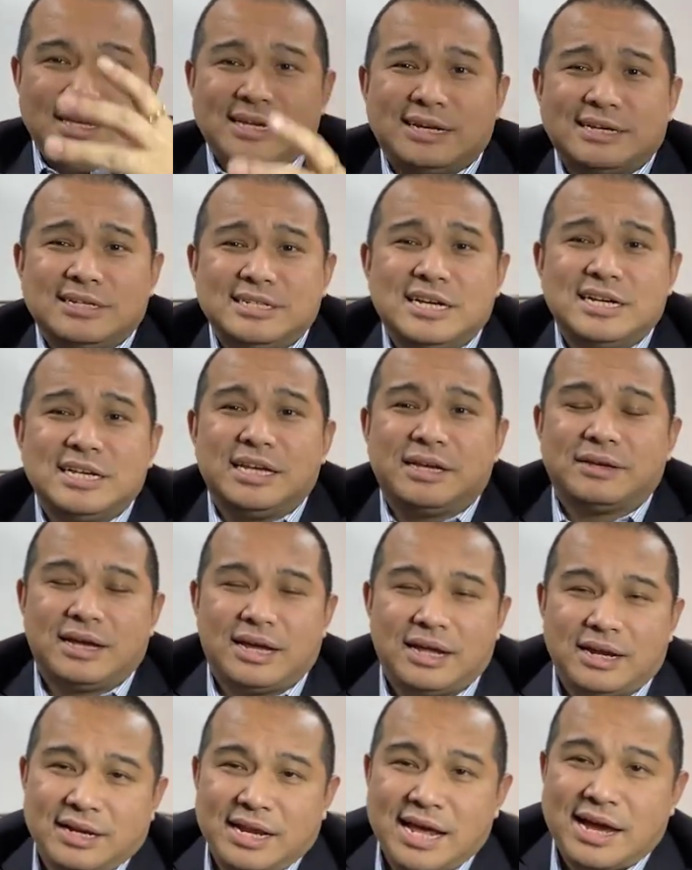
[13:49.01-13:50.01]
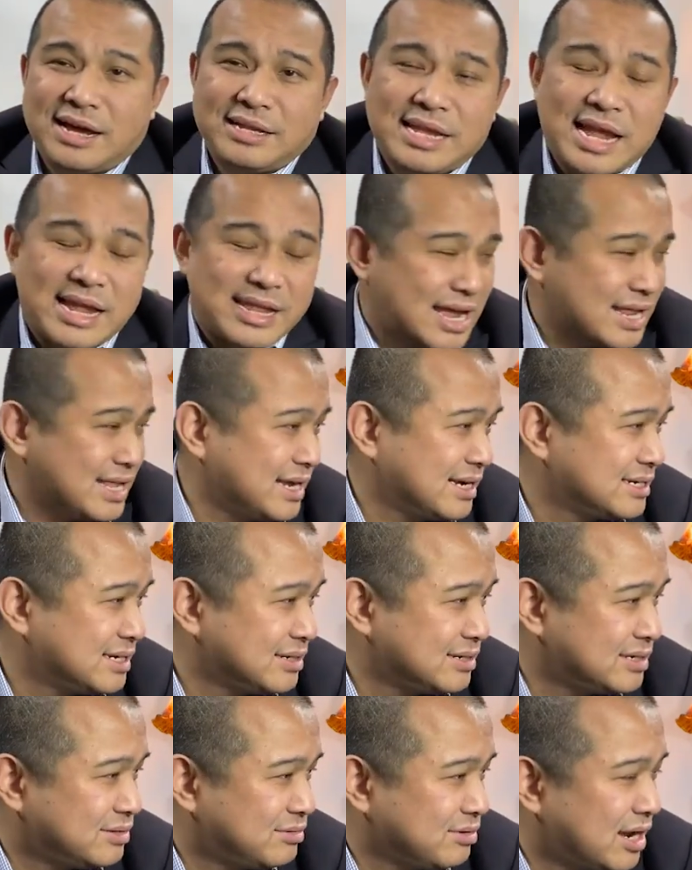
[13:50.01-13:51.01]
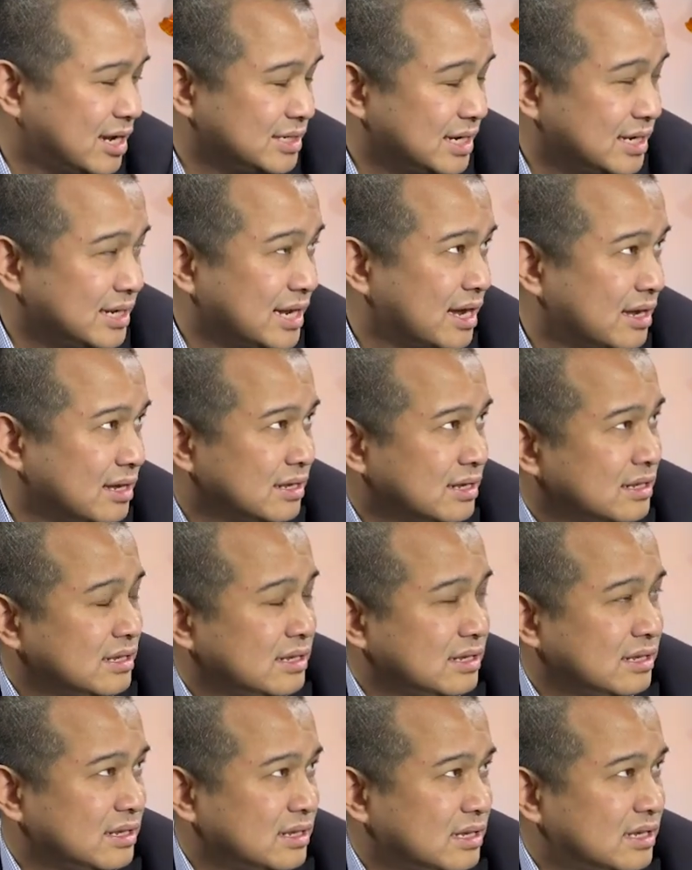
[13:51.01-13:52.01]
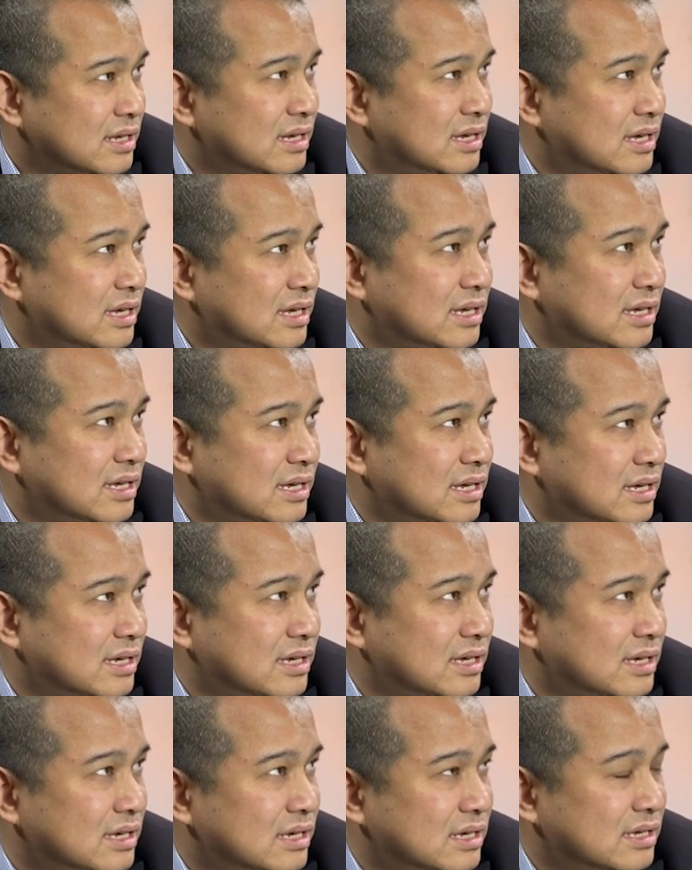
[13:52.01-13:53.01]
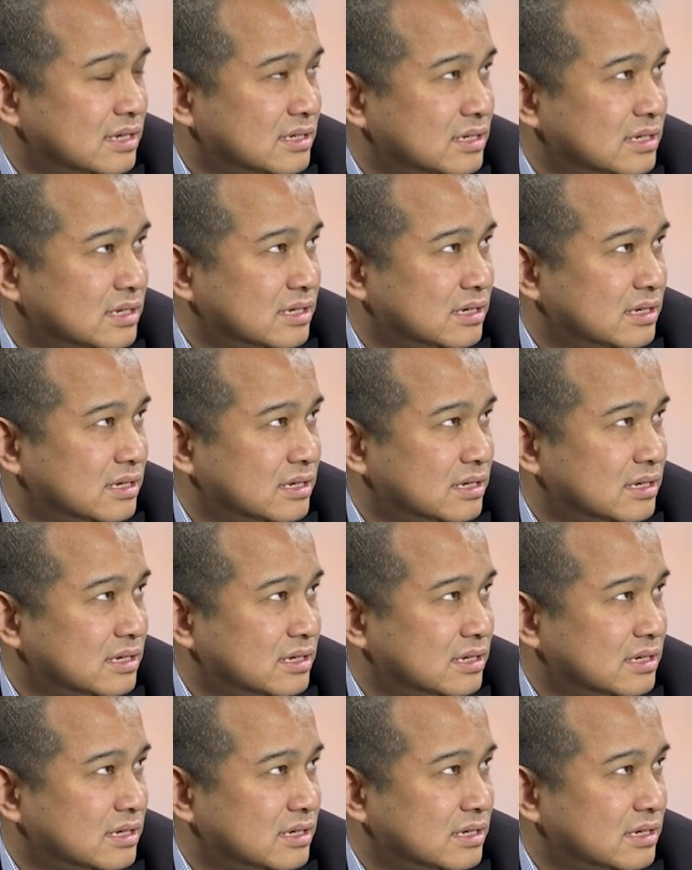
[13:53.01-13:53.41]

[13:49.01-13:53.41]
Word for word: 一个热饮啊，两个蛋挞那个时候是多少钱呢？呃，